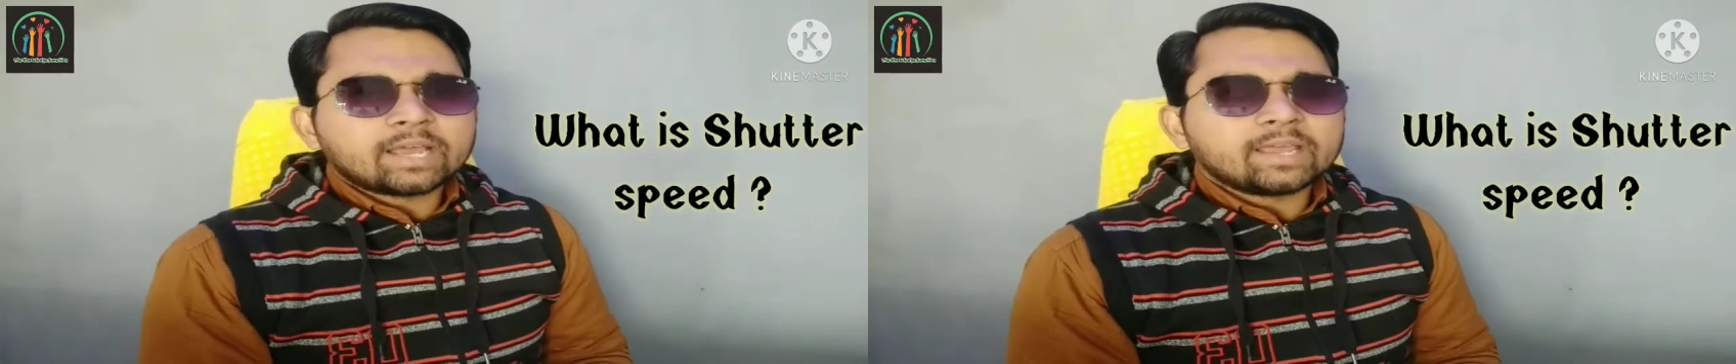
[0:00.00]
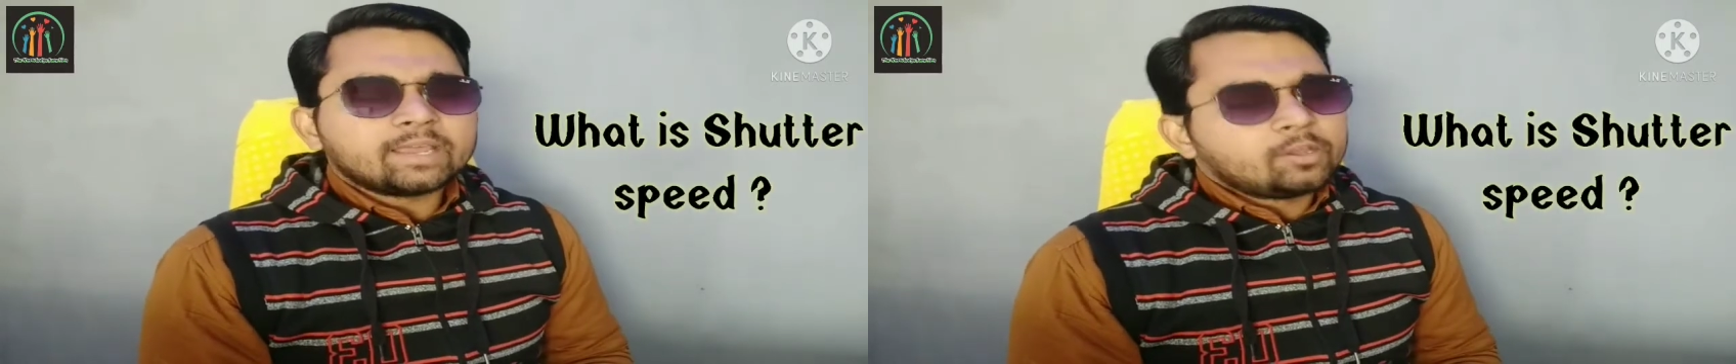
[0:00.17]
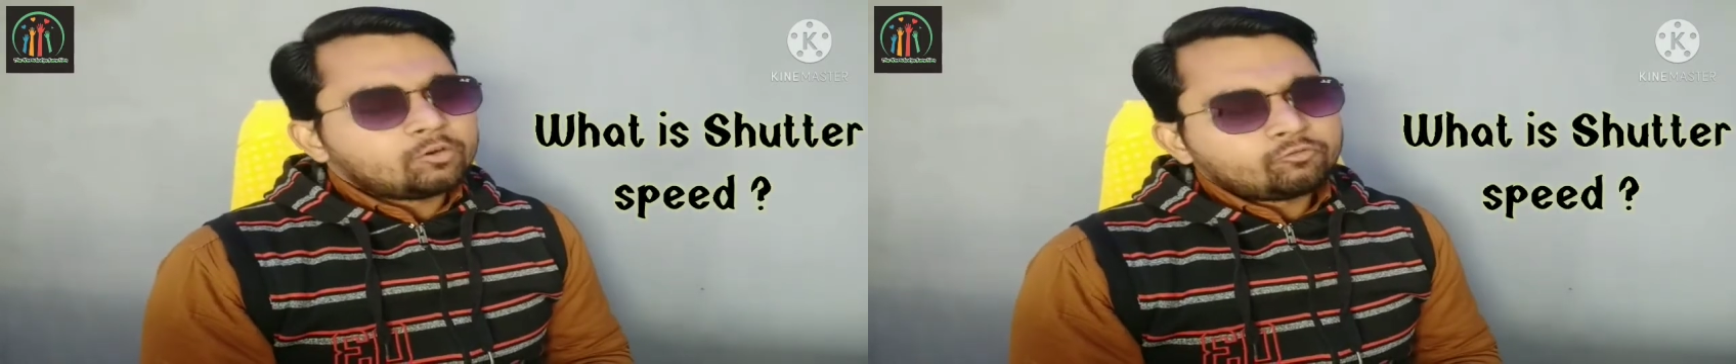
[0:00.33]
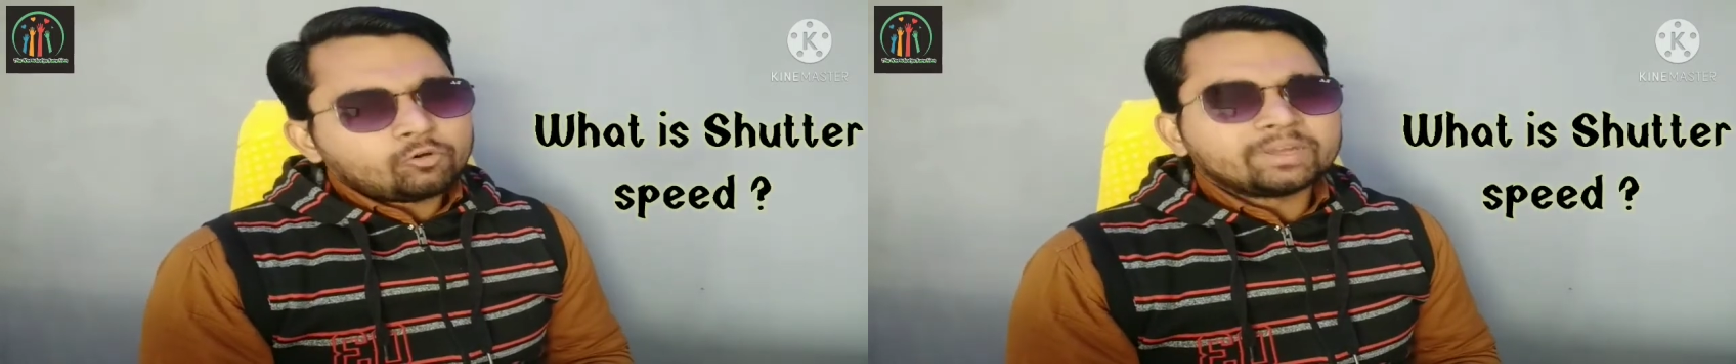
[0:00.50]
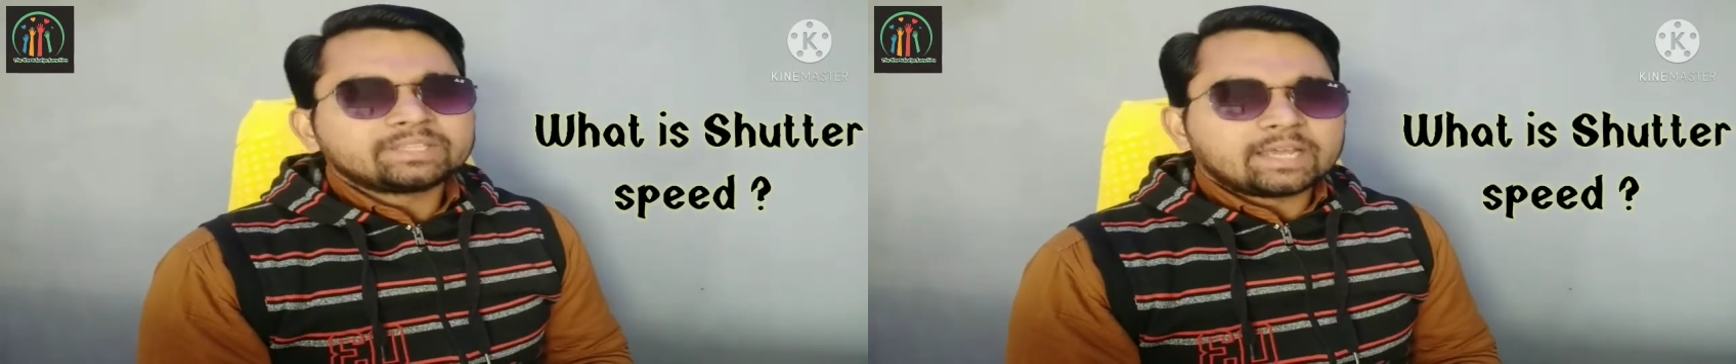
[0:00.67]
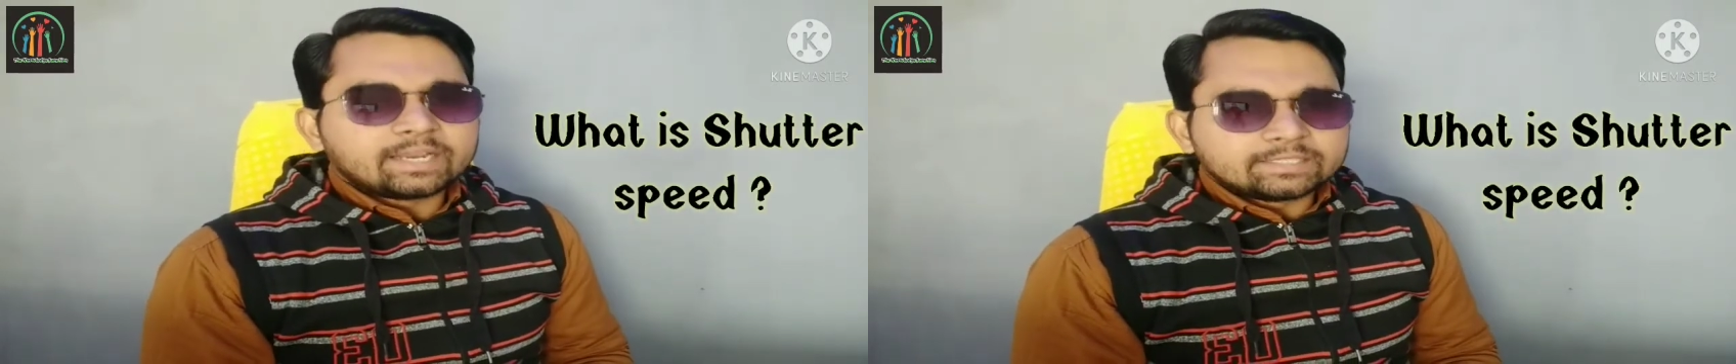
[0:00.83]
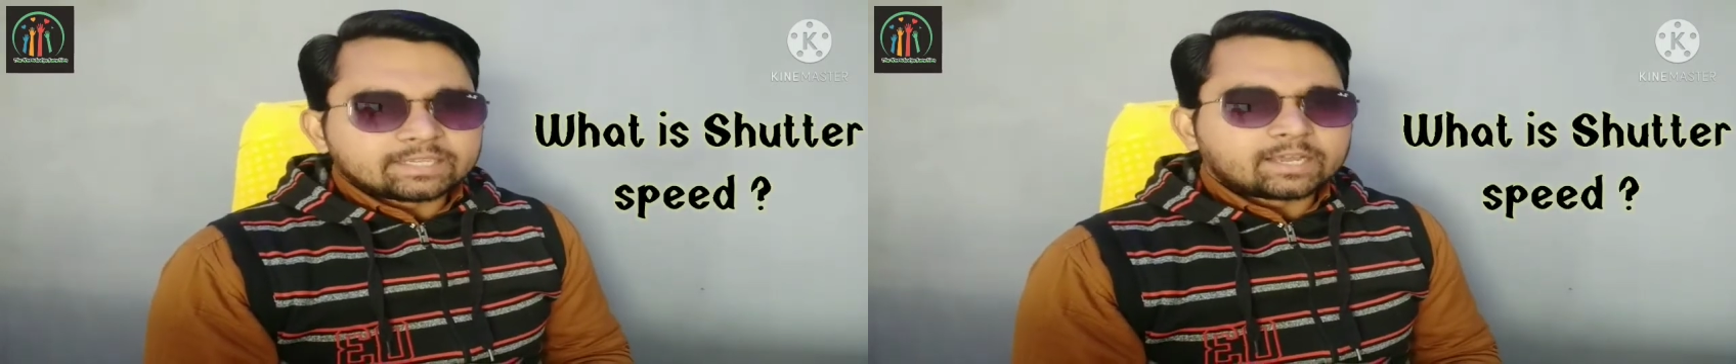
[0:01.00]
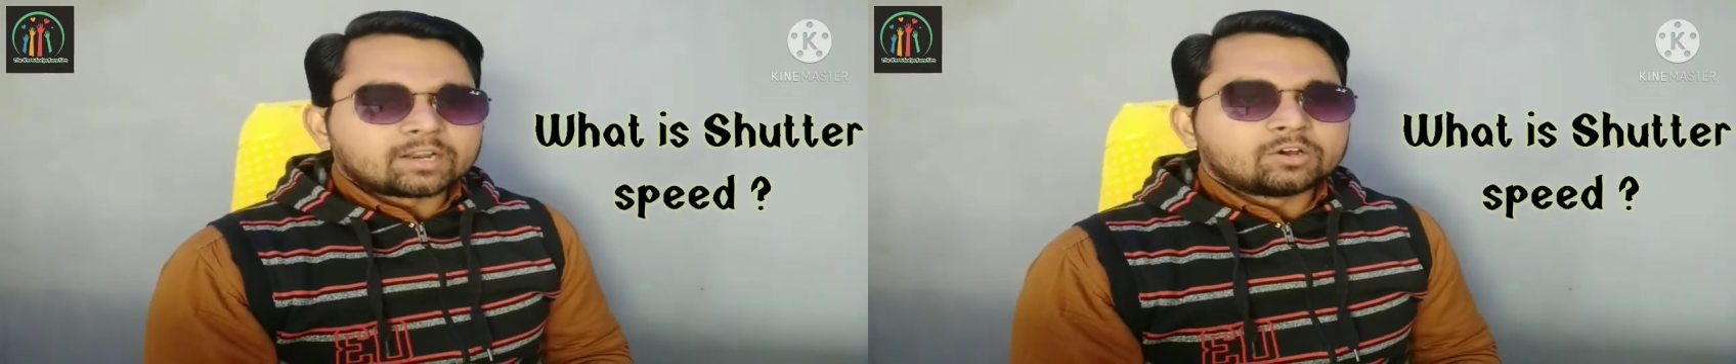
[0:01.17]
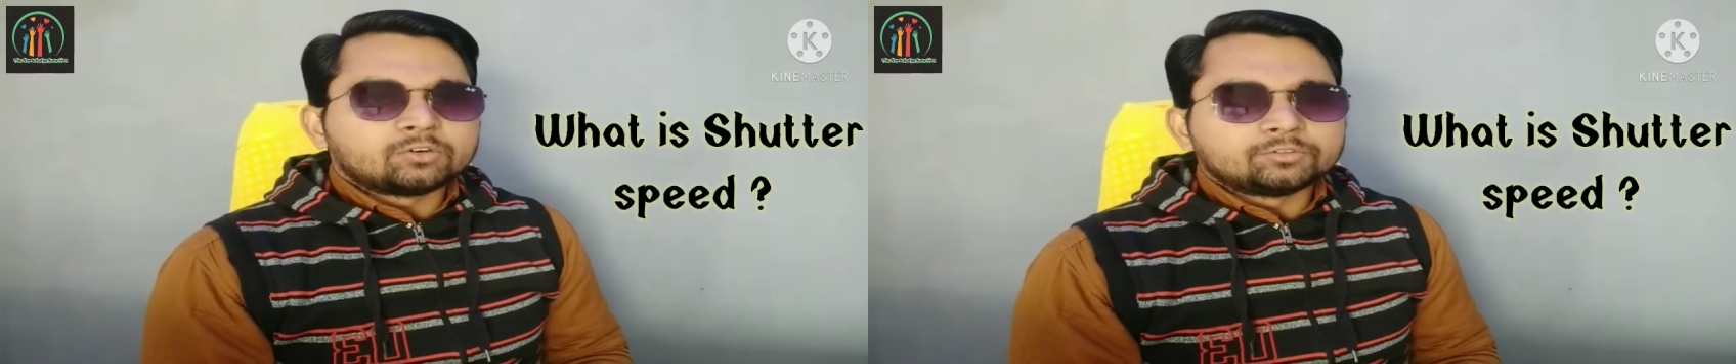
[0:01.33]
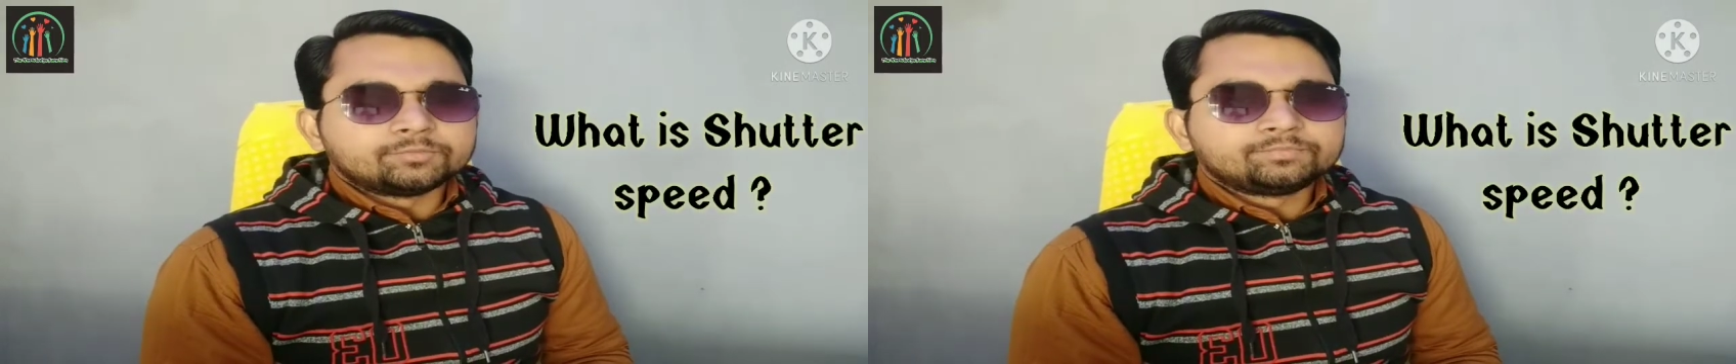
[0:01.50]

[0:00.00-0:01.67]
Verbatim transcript: है वो बताने जा रहा हूं